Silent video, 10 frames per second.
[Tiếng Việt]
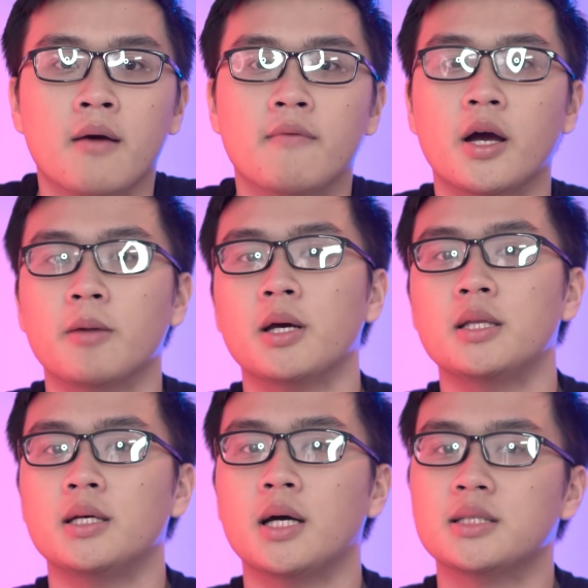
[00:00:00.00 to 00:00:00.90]
và ngày hôm nay
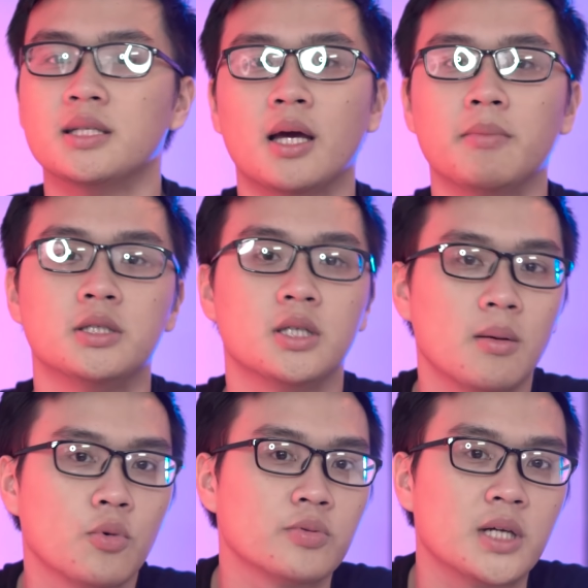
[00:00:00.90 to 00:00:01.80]
thì à, trên tay mình chính
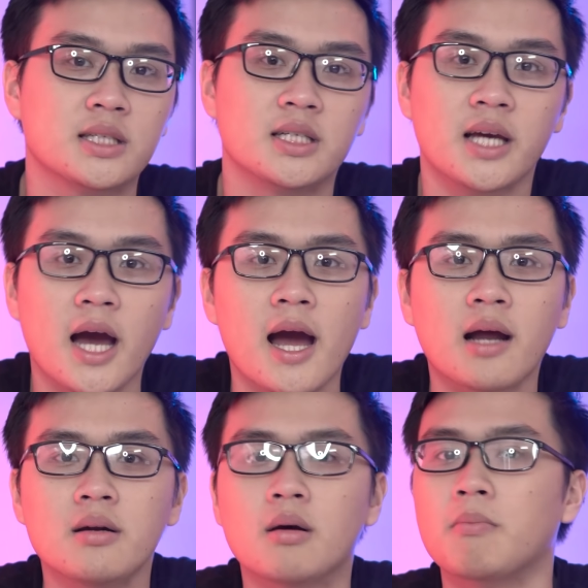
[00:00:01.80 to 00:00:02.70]
là một cục sạc chính
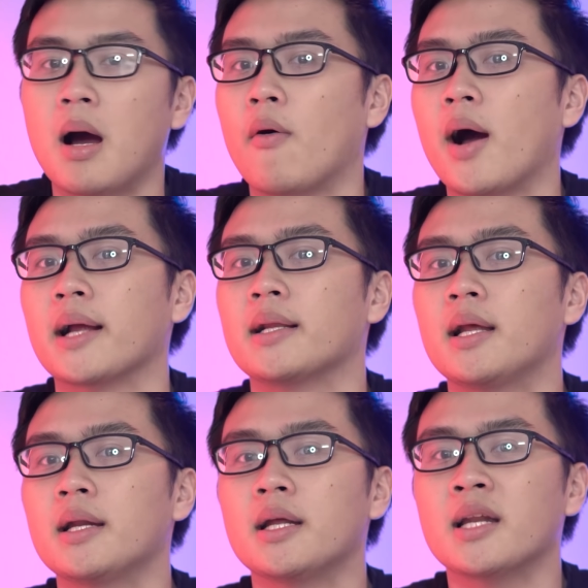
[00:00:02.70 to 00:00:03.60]
hãng được bảo hành
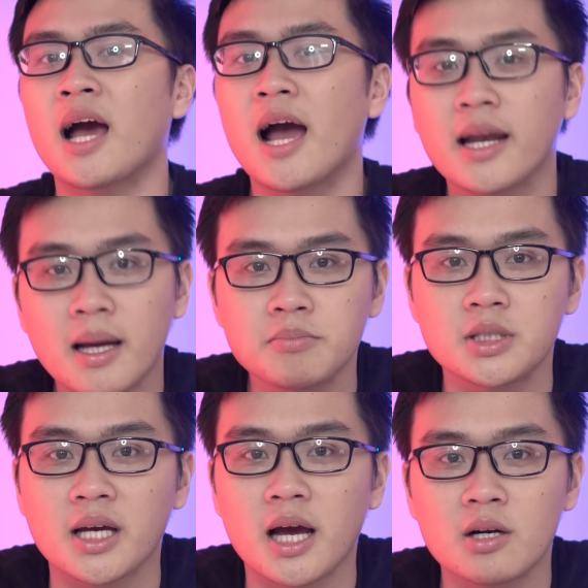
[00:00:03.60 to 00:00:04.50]
lên đến 2 năm
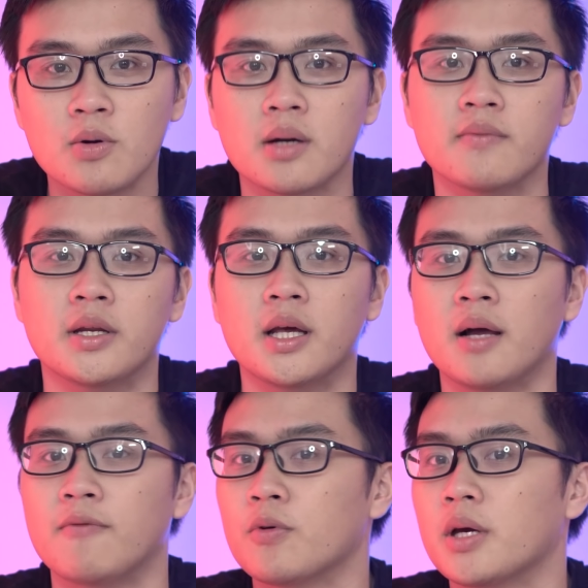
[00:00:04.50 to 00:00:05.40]
chính hãng luôn Vậy nên
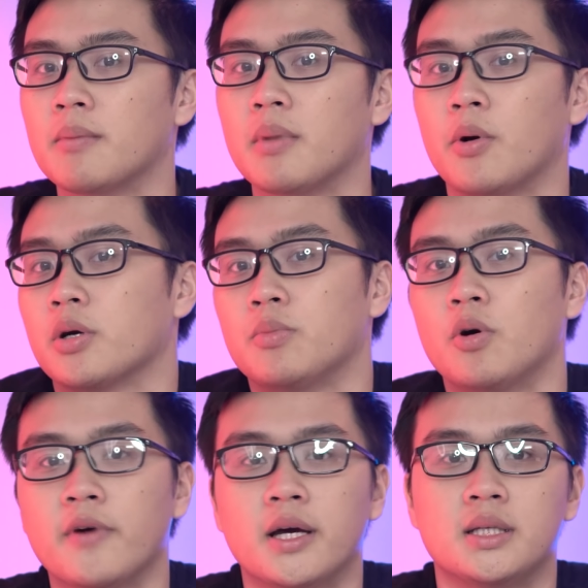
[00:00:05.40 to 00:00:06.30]
là phụ kiện mà mọi người
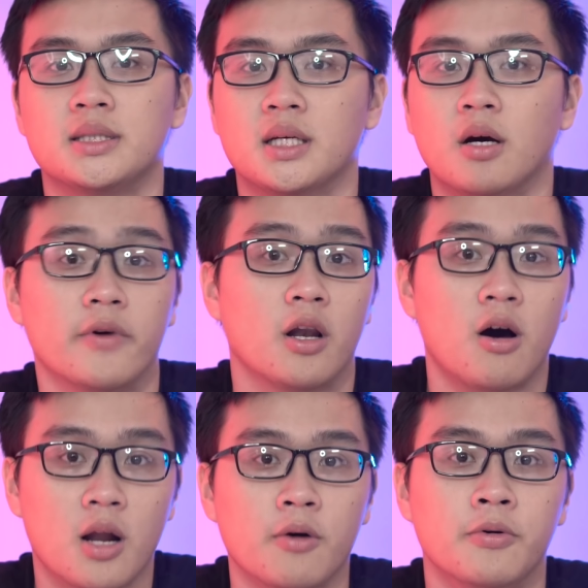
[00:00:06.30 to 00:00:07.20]
mua về thì sẽ không phải
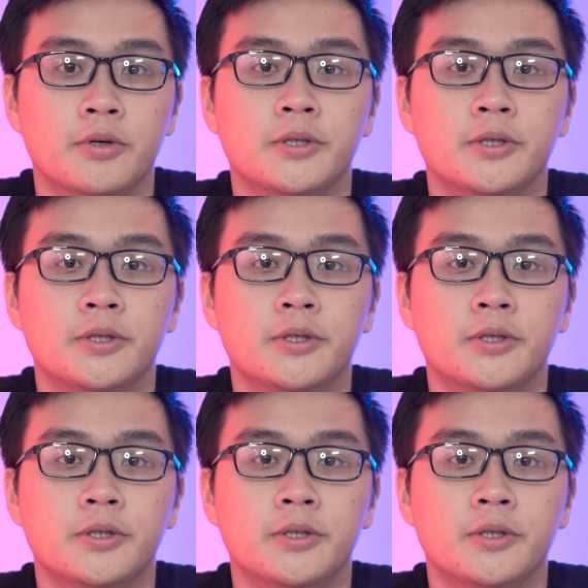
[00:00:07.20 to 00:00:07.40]
lo đâu